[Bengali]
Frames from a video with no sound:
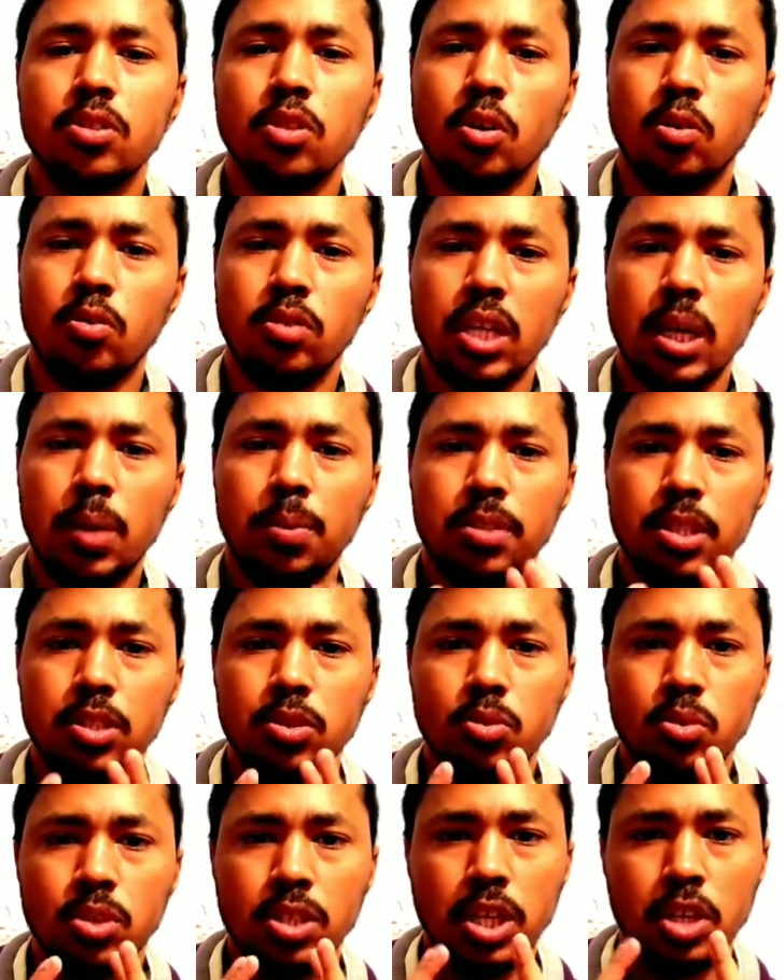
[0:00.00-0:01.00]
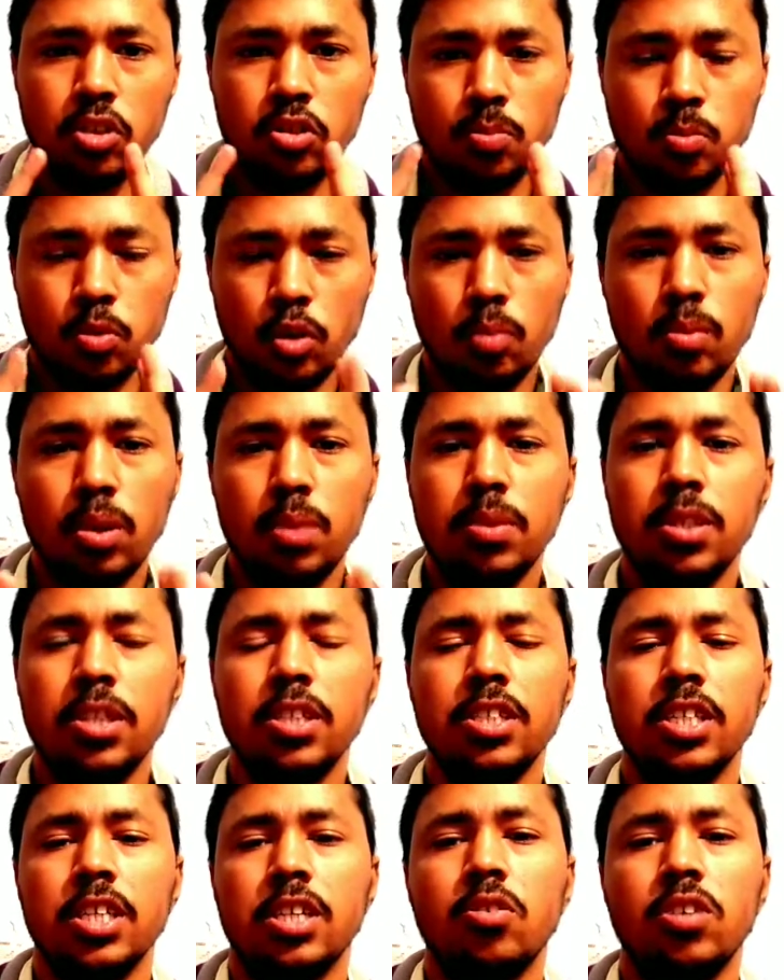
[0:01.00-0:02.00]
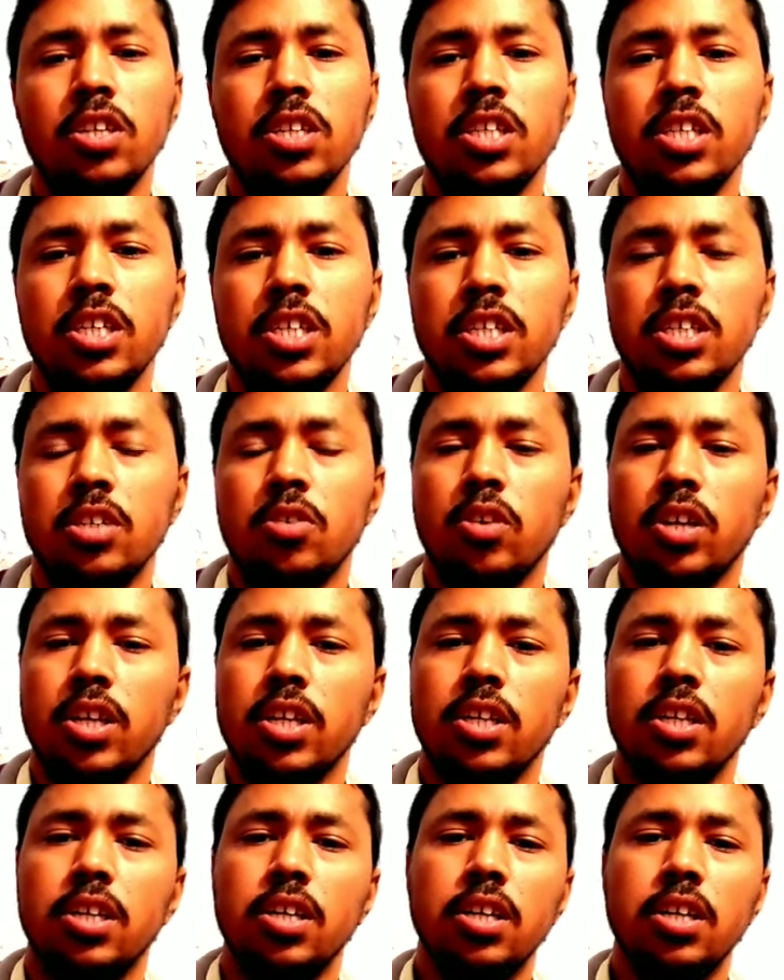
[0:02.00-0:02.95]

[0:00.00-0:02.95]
তখনই আমাদের শরীরে কিছু প্রবলেমের ইন্ডিকেট করে